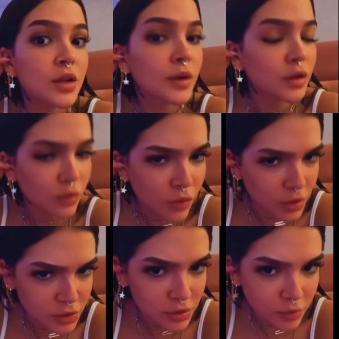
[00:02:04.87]
E não é que eu não
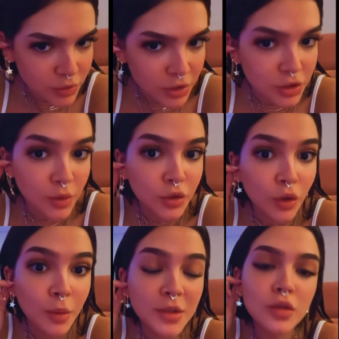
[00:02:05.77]
gosto não, gente, eu
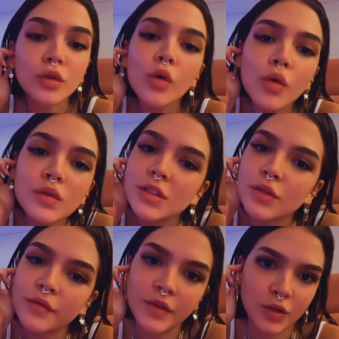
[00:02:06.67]
adoro, mas eu não
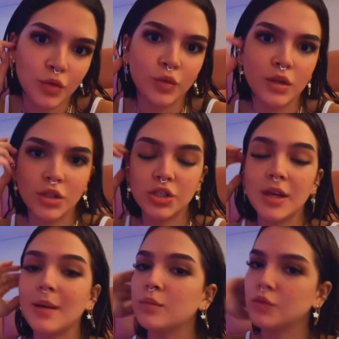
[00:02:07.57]
consigo ver
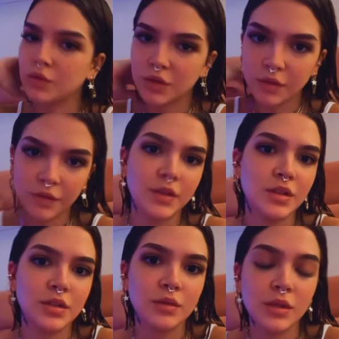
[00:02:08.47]
todas, é muito
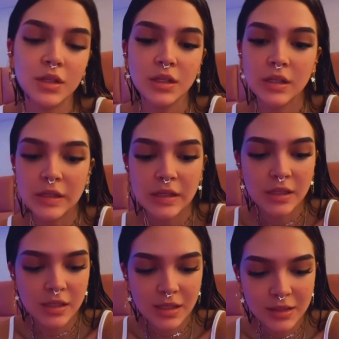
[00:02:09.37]
difícil.
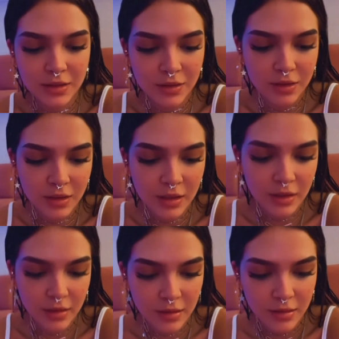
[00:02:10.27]
E assim,
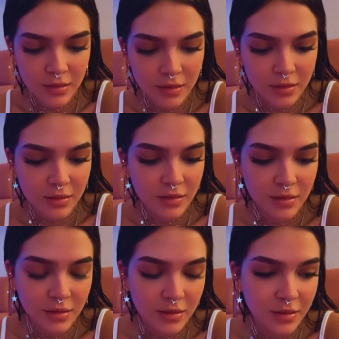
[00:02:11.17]
é...
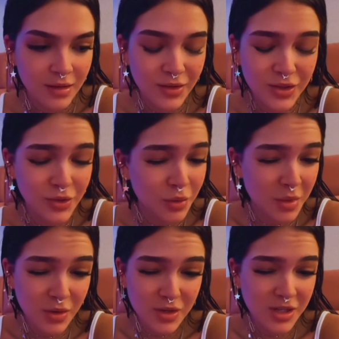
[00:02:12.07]
eu já sou
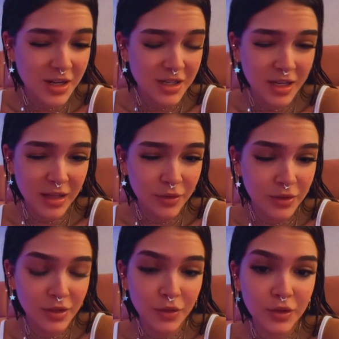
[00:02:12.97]
meio desleixada
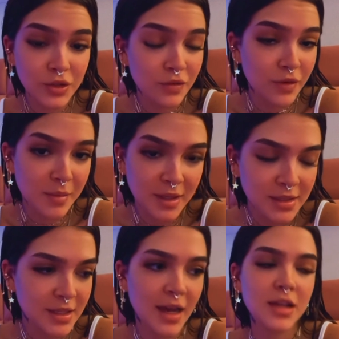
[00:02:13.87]
com esse negócio de ver
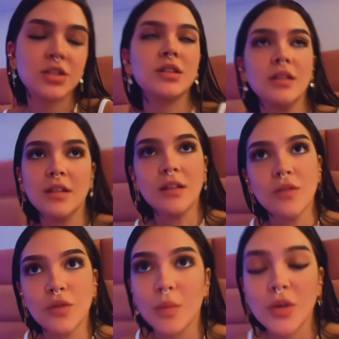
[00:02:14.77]
mensagens, assim.
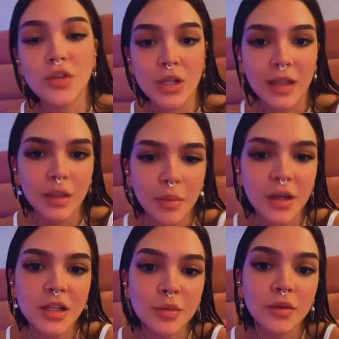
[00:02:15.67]
eu sou meio chata
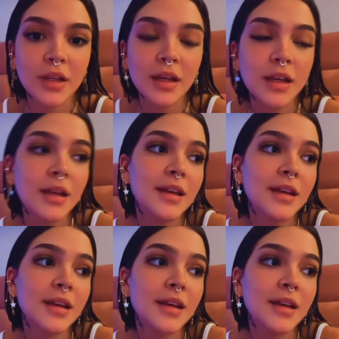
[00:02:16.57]
para responder.